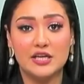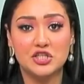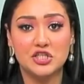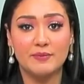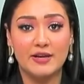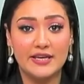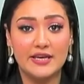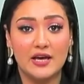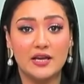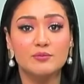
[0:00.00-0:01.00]

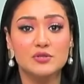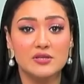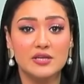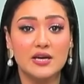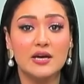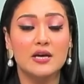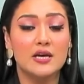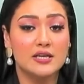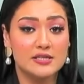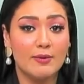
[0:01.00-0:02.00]
الشمالية المصرية
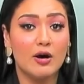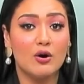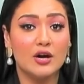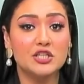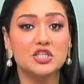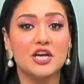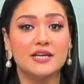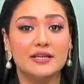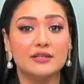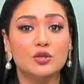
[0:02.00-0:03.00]
سبق وأن
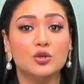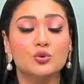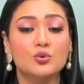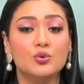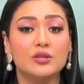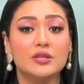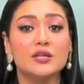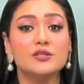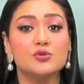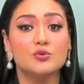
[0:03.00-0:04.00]
شهدت حدوث
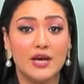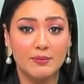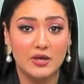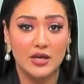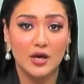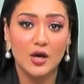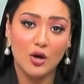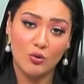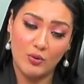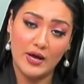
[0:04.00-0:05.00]
تسونامي
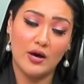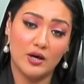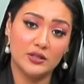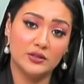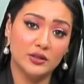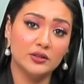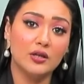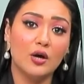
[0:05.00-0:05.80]
وأيضا